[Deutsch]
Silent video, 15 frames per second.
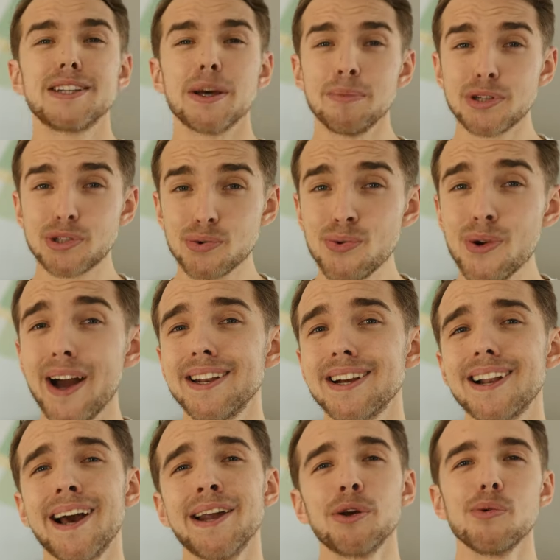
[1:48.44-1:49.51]
Damit du eine
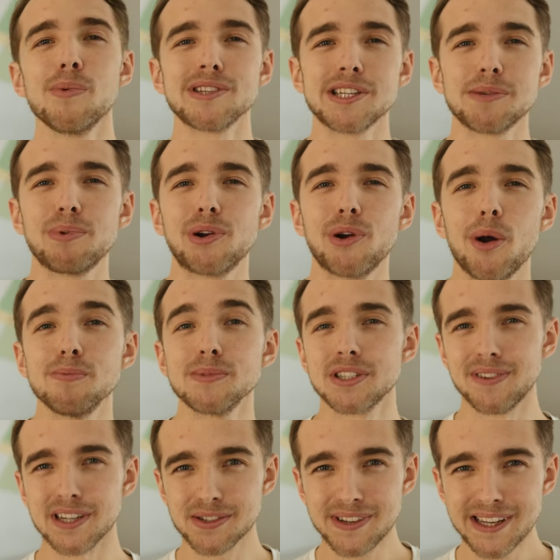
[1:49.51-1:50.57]
kleine Übersicht bekommst,
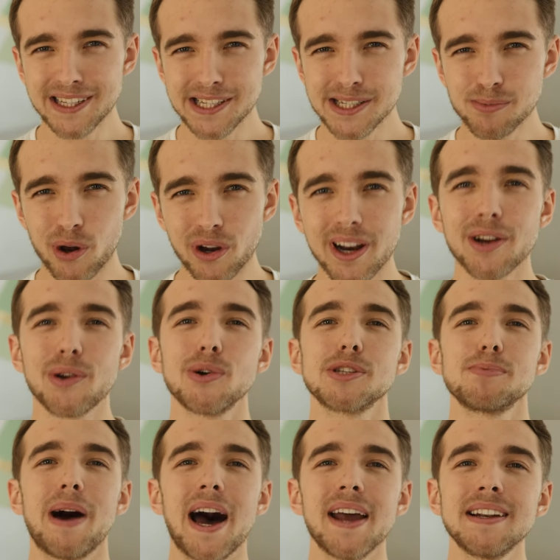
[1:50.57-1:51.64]
was wir in diesem
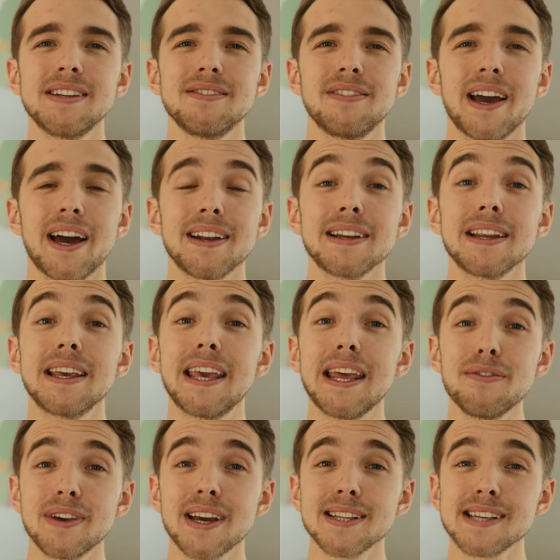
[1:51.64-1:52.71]
Online-Kurs behandeln werden,
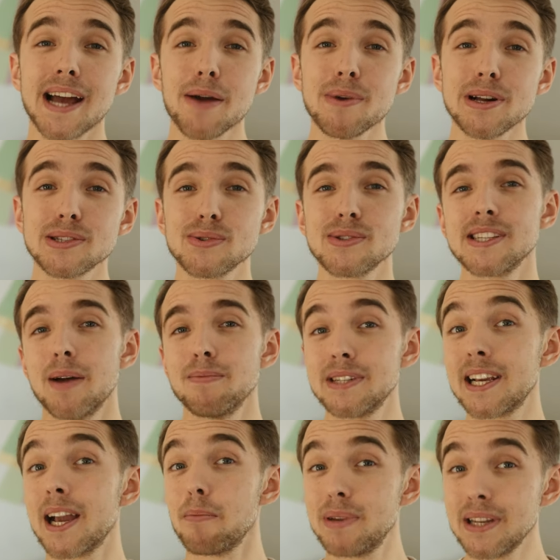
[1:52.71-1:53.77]
gehen wir jetzt einmal zusammen die
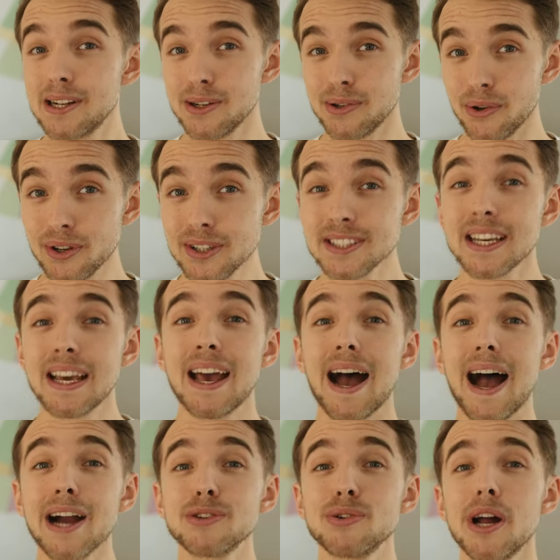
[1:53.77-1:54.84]
Kapitel durch.
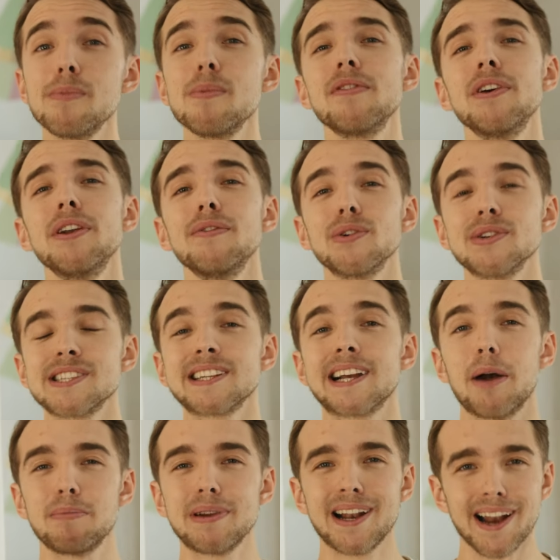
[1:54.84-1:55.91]
Aktuell befinden wir uns in
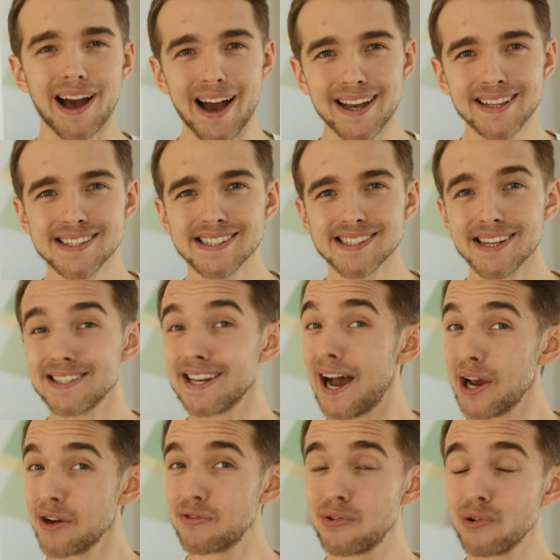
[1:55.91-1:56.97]
Kapitel 1 der
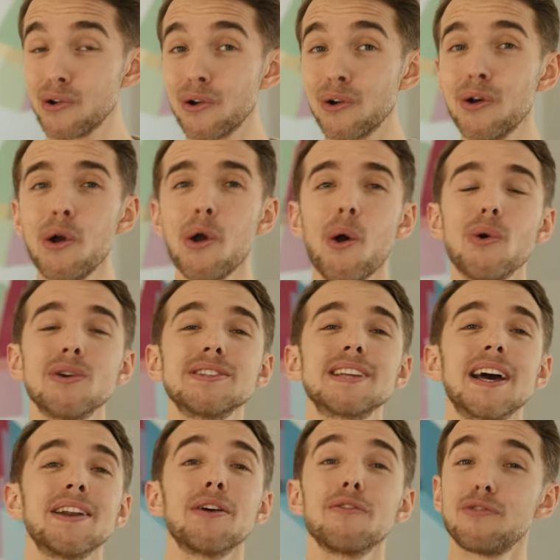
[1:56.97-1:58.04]
Einführung und
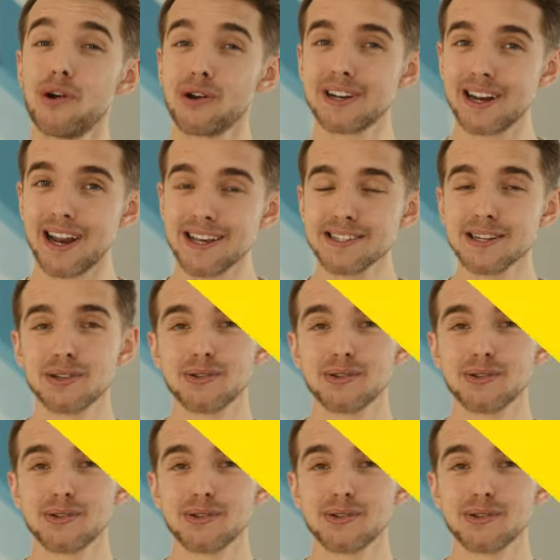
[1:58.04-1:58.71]
dann folgt gleich